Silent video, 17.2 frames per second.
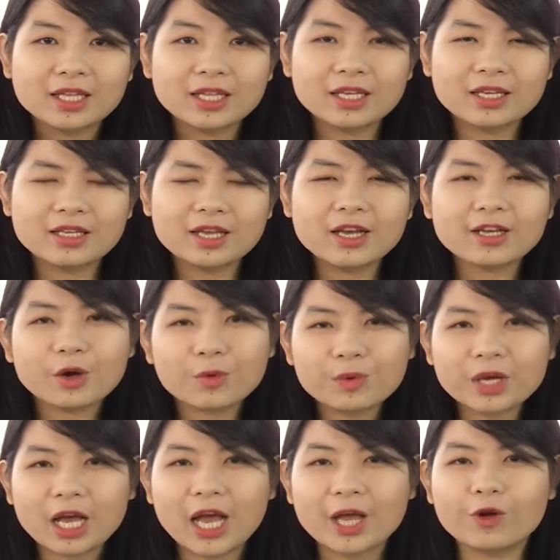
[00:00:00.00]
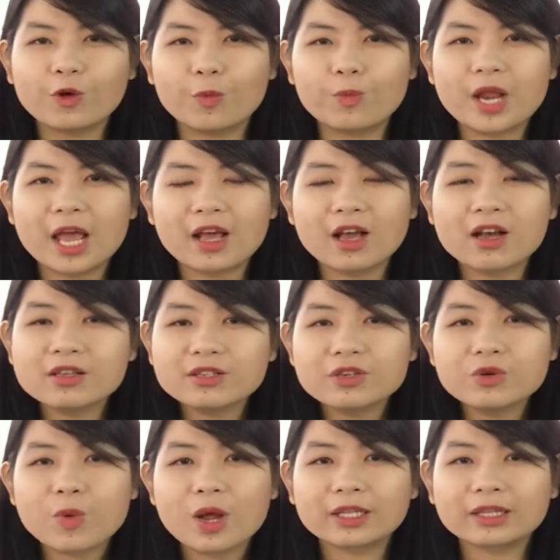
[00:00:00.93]
thì giới công nghệ cũng đang hết
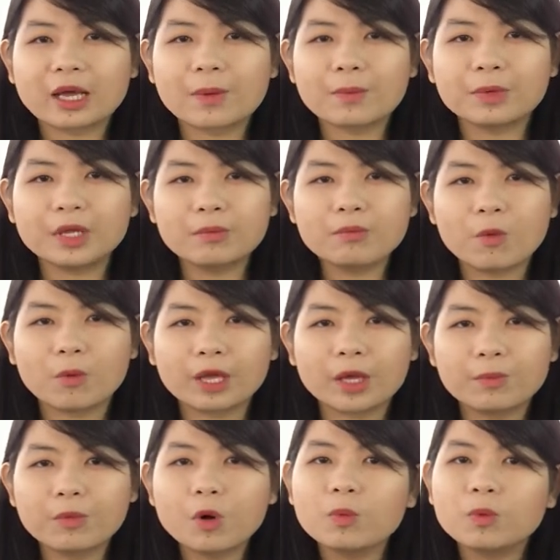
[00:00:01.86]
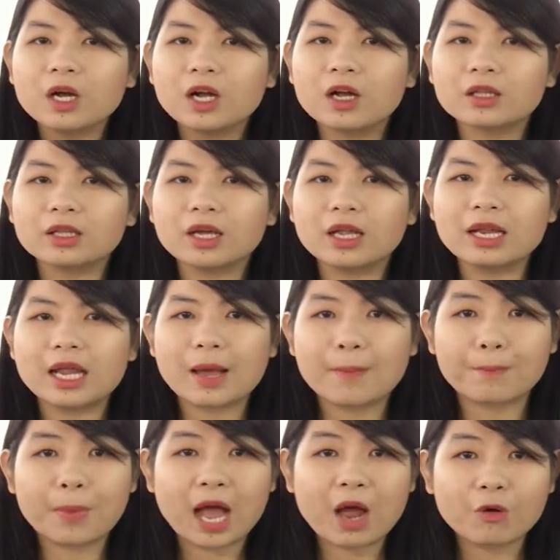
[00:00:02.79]
sức quan tâm đến một cây bút có tên
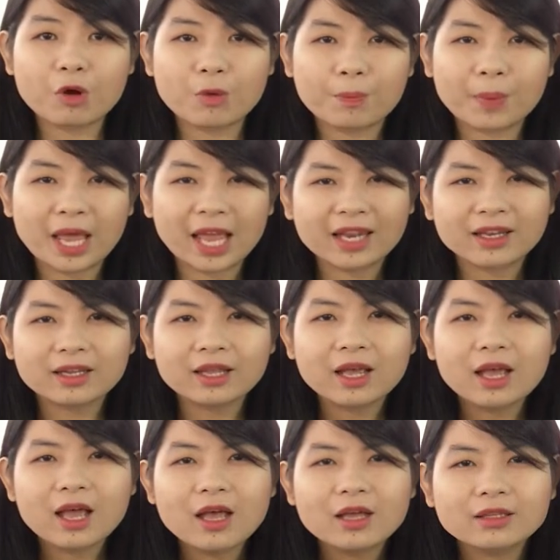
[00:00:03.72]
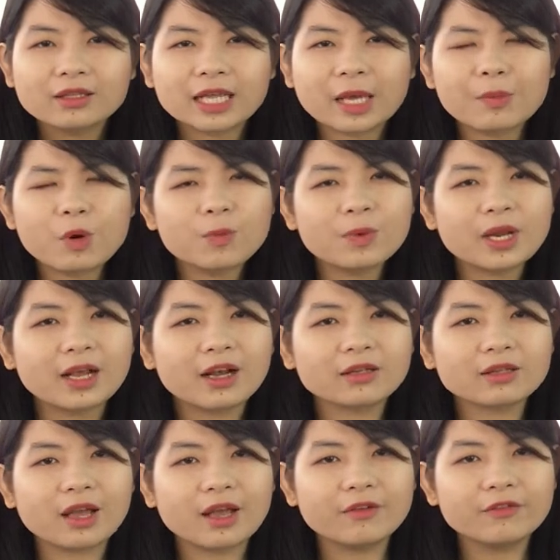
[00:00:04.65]
là Power Pen. Cây bút này
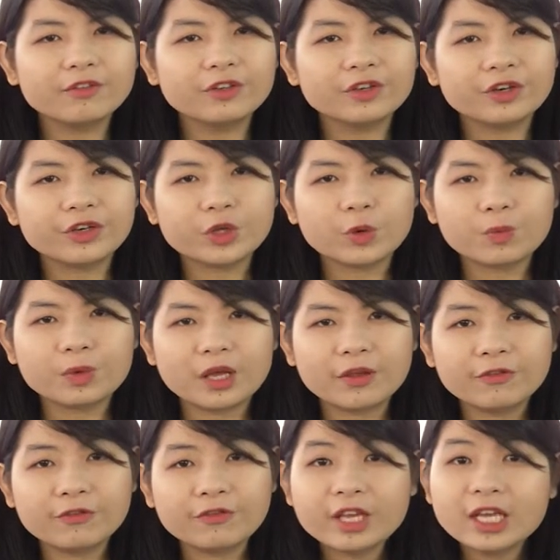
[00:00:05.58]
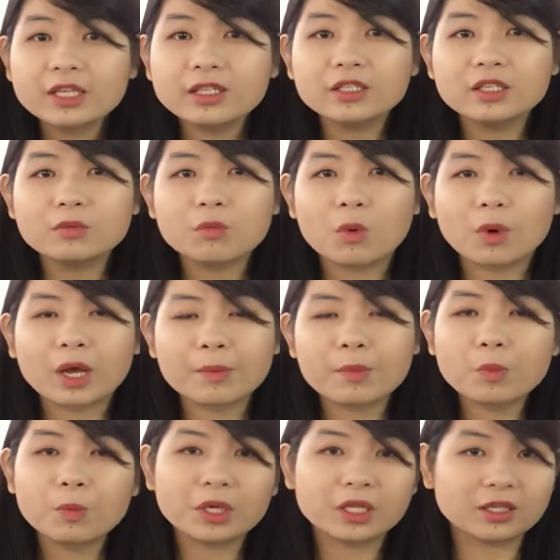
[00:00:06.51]
có thể vừa dùng để viết như một cây
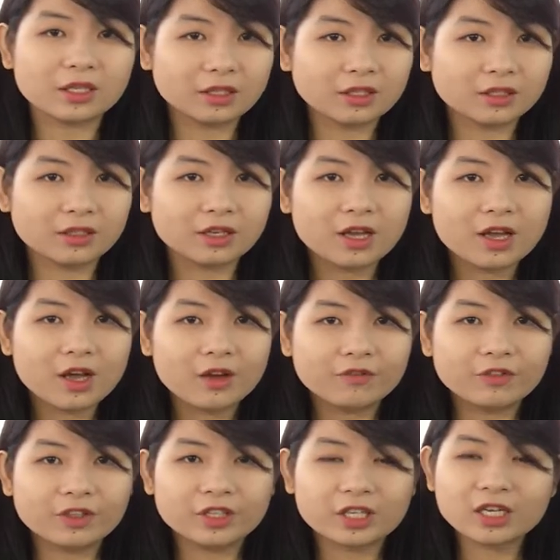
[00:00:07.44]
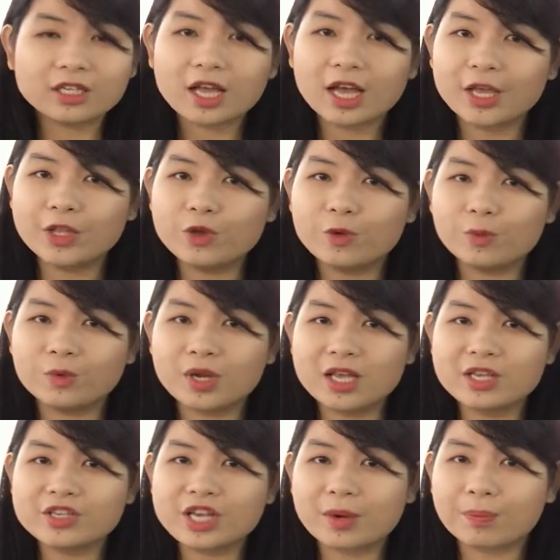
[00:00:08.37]
bút bình thường, vừa có thể dùng
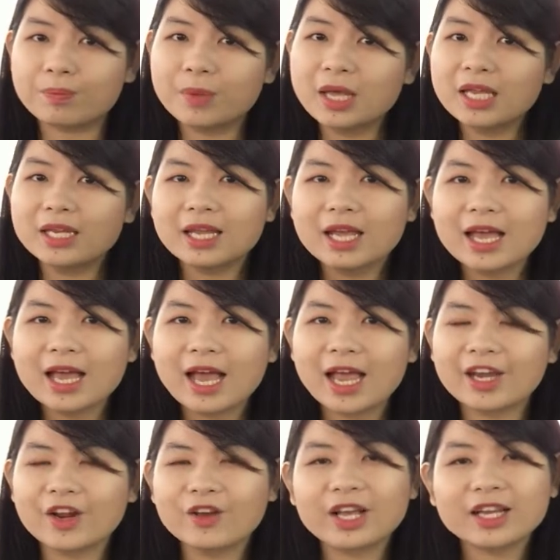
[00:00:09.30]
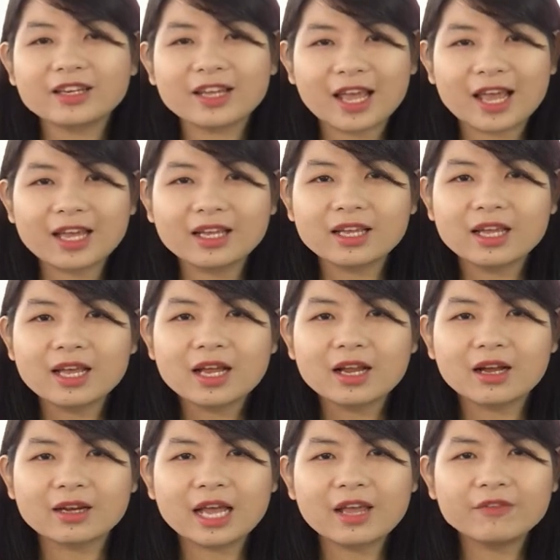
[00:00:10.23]
để sạc pin hay nói cách khác,
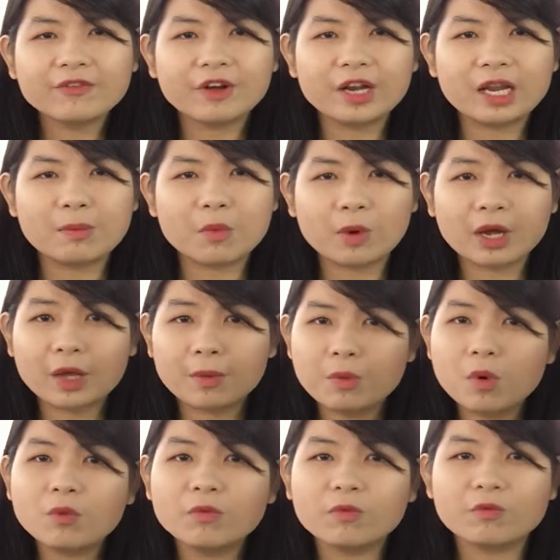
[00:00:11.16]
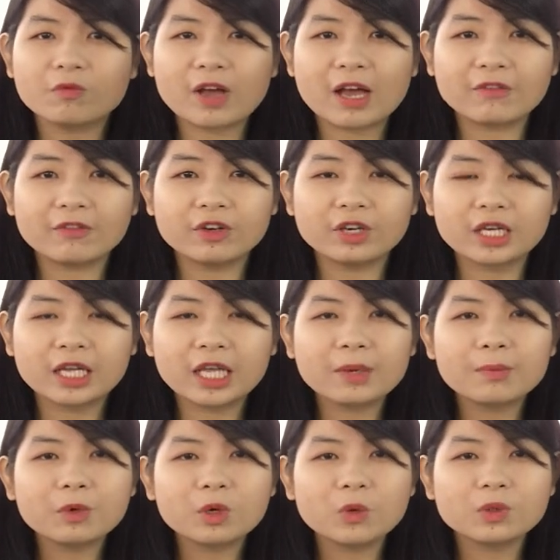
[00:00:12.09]
đây vừa là một cây bút và vừa
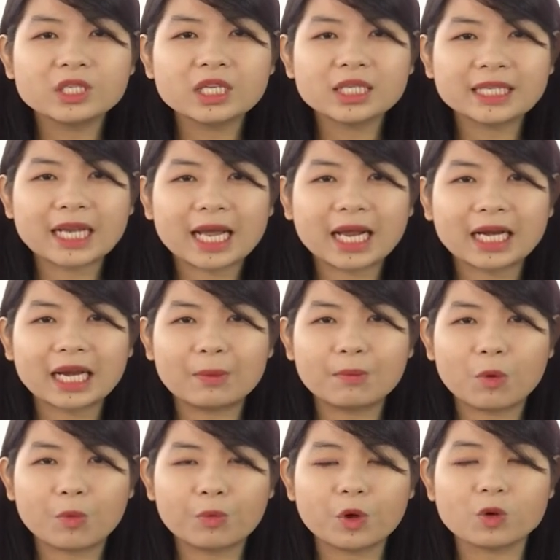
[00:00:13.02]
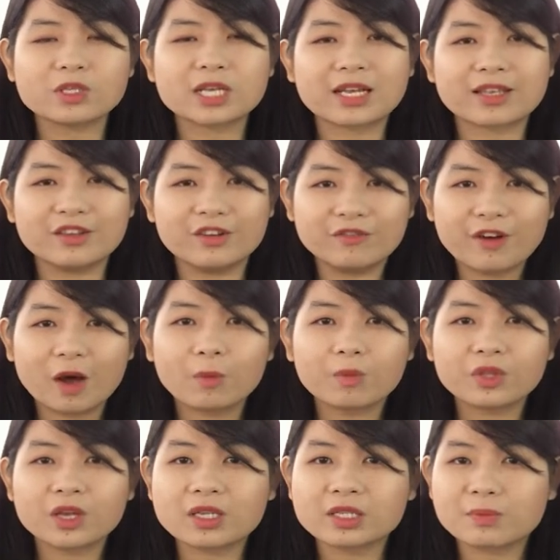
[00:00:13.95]
kim luôn chức năng là một đồ sạc dự
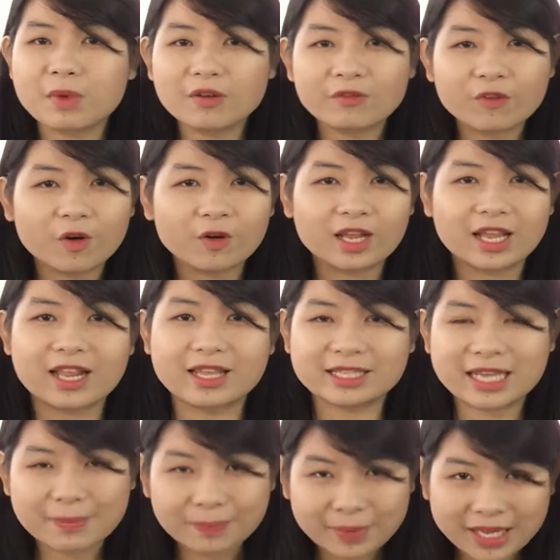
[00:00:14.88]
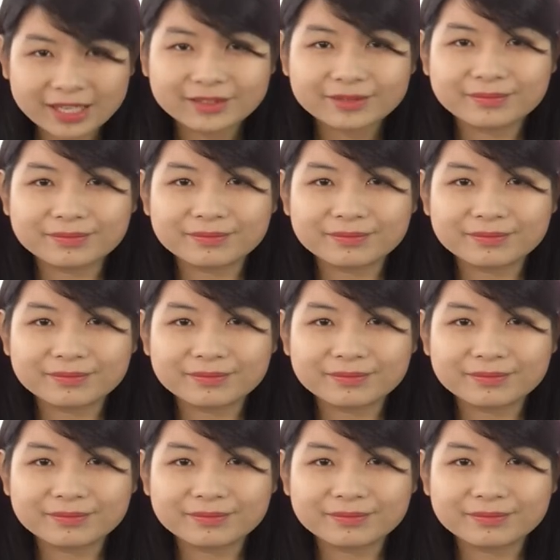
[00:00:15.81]
phòng cho smartphone hay là tablet.